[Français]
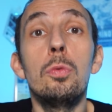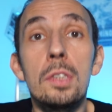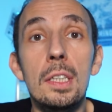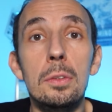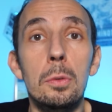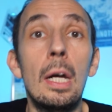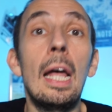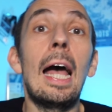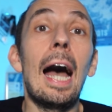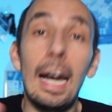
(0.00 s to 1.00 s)
une saison.
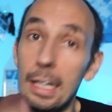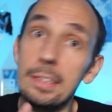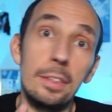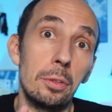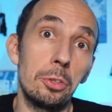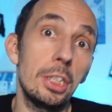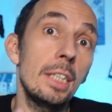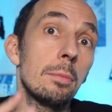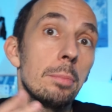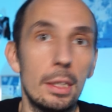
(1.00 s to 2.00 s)
Alexis Sanchez,
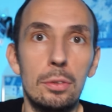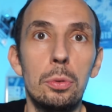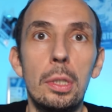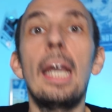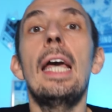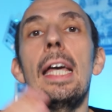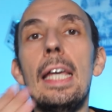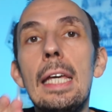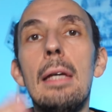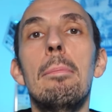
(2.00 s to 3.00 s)
bien sûr,
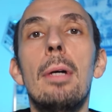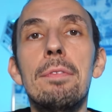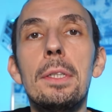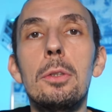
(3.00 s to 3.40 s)
et Bafé